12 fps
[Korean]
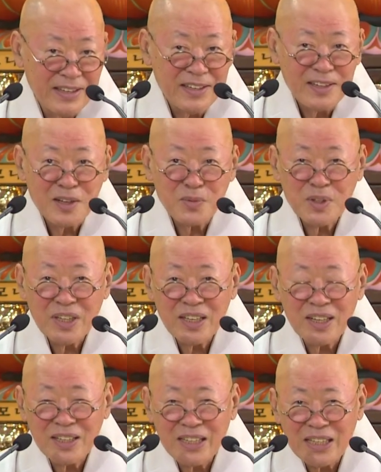여러분이
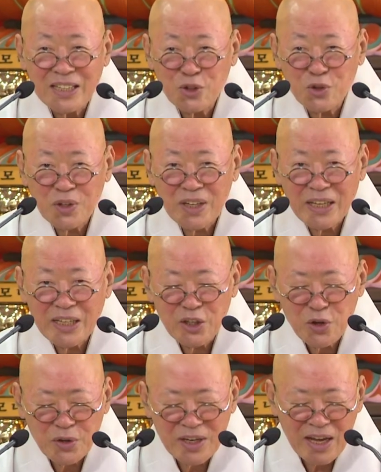여기 일주일에
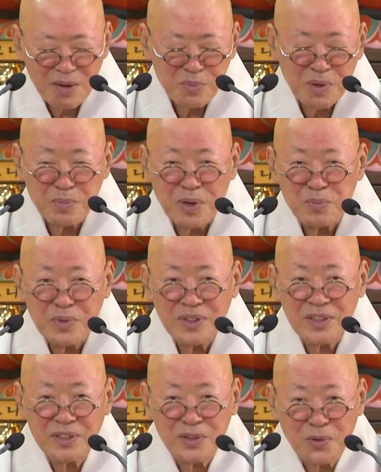일요일에 한번 법문
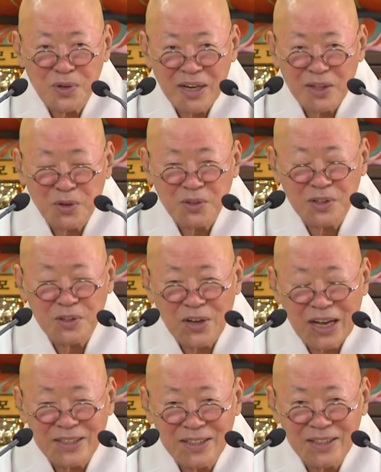들으러 올래도 그
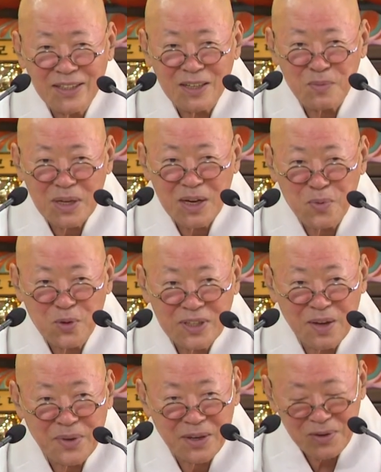과정이 얼마나
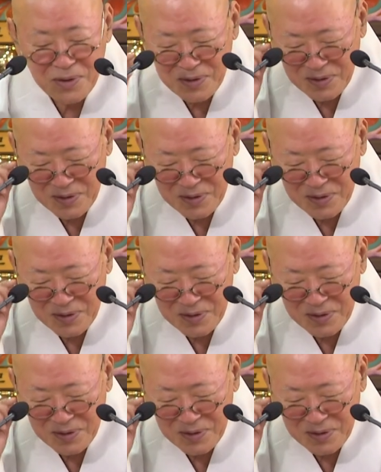복잡해요.